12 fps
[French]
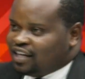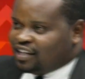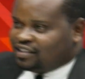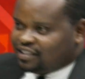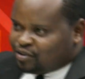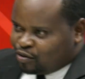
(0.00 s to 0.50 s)

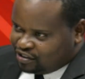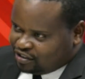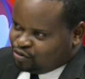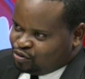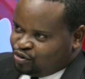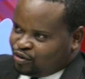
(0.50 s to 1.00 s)
cette
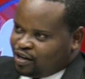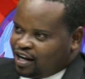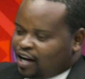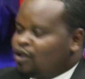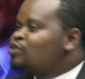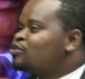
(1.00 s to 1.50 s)
Constitution
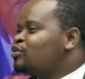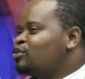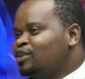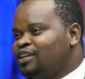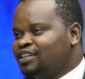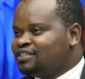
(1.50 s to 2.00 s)
Alors que
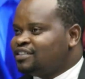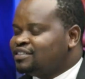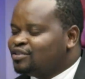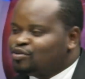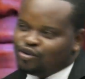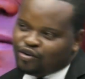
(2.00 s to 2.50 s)

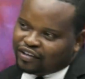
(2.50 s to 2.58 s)
c'est une œuvre